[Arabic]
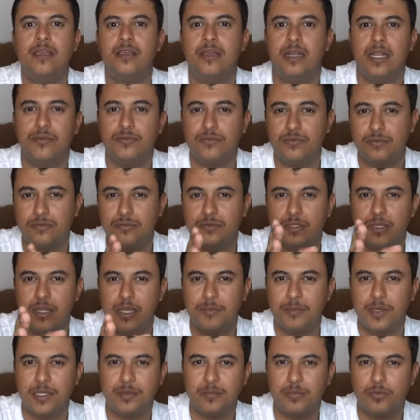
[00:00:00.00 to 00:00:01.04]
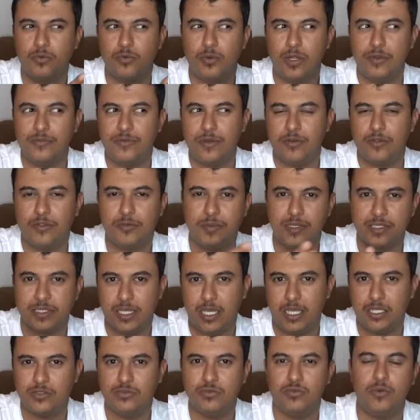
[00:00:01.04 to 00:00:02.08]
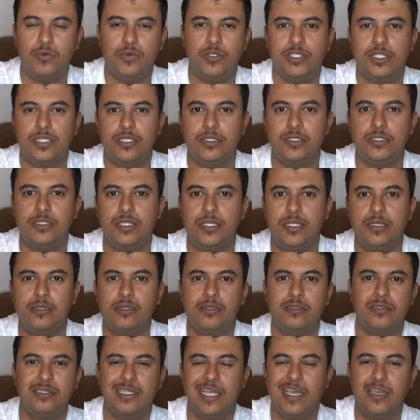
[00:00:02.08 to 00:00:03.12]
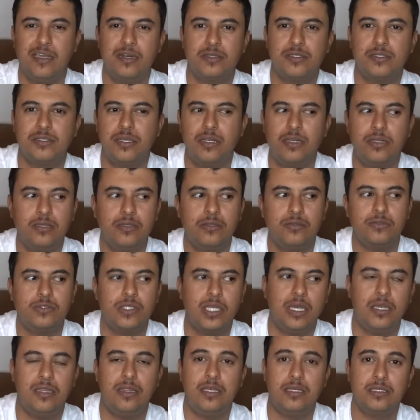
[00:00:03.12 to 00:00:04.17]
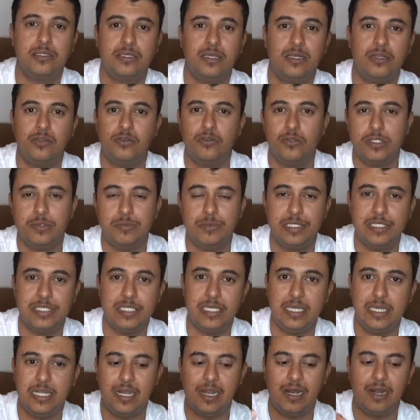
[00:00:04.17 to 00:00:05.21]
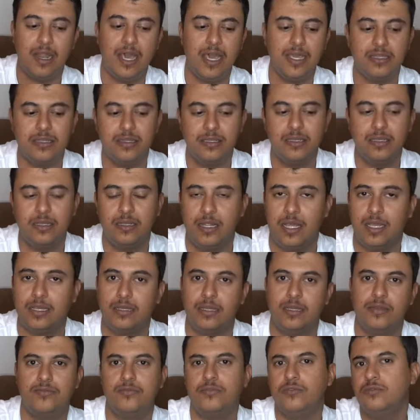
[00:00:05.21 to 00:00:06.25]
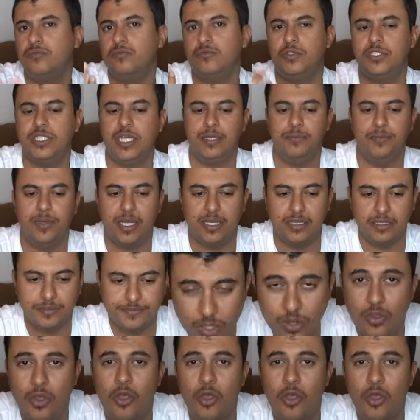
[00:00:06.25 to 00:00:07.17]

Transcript: الايفون الايباد برو 2018 و2020 تغير السلك تاخذ لك سلك يو اس بي سي الى اللايتنج حق الايفون ويشحن معك